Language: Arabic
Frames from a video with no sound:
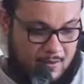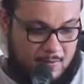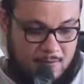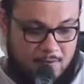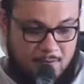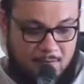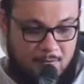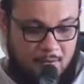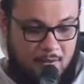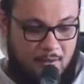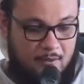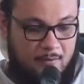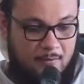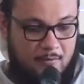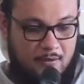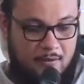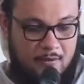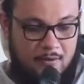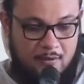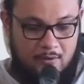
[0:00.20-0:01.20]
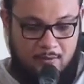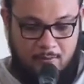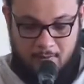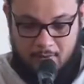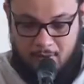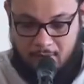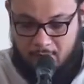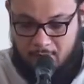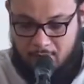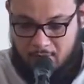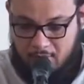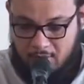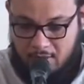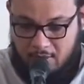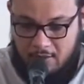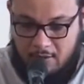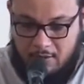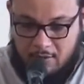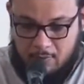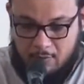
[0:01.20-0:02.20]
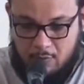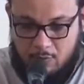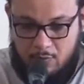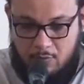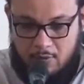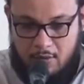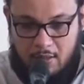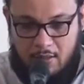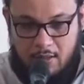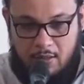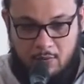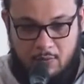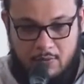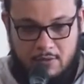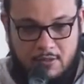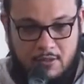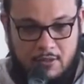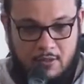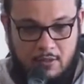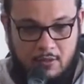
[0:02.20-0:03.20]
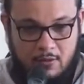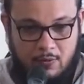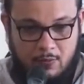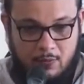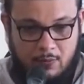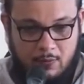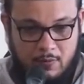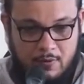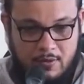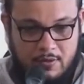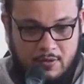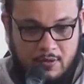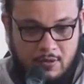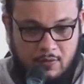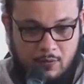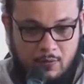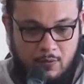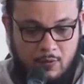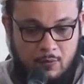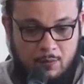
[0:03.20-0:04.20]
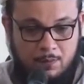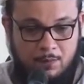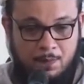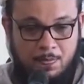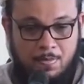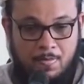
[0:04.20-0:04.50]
بسم الله الرحمن الرحيم الحمد لله نحمده تعالى ونستعينه ونستغفره